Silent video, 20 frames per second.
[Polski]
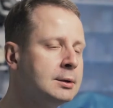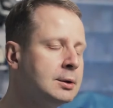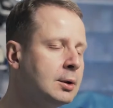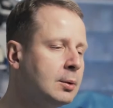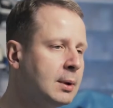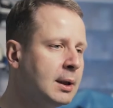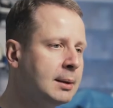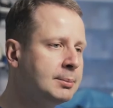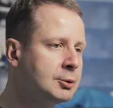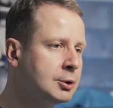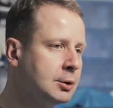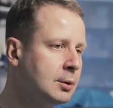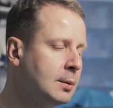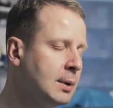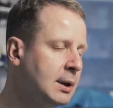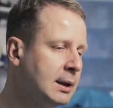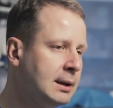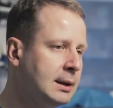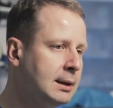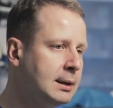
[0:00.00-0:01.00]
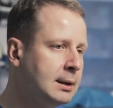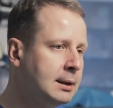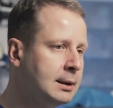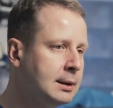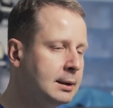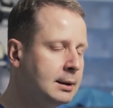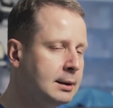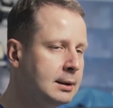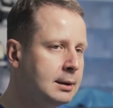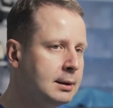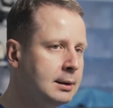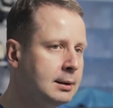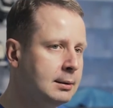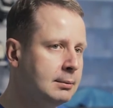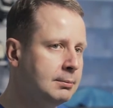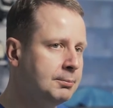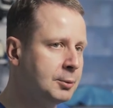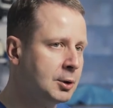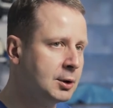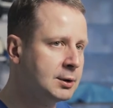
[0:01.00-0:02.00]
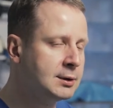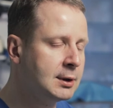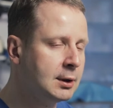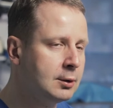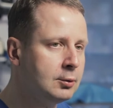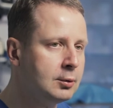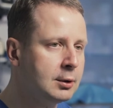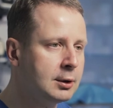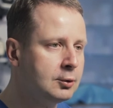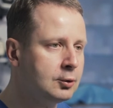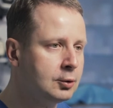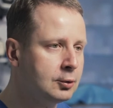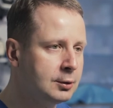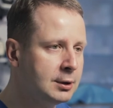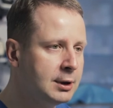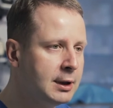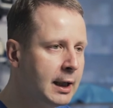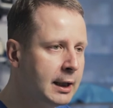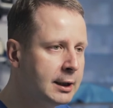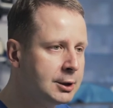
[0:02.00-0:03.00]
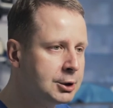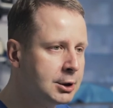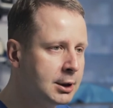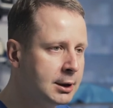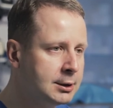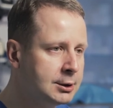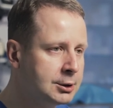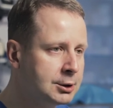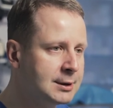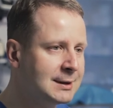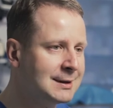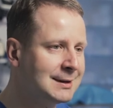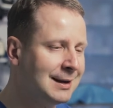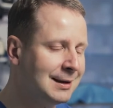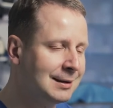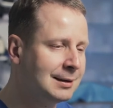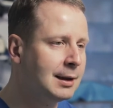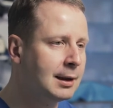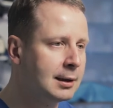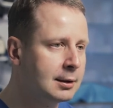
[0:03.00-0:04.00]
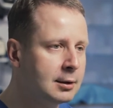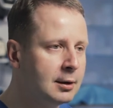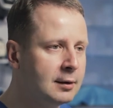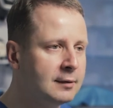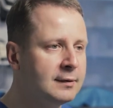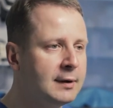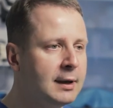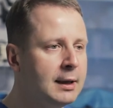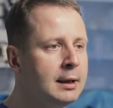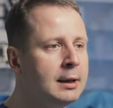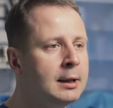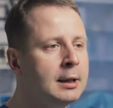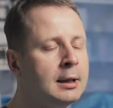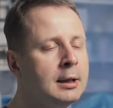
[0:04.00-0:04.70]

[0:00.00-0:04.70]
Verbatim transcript: są na przykład Y, procedury trudniejsze niż standardowe,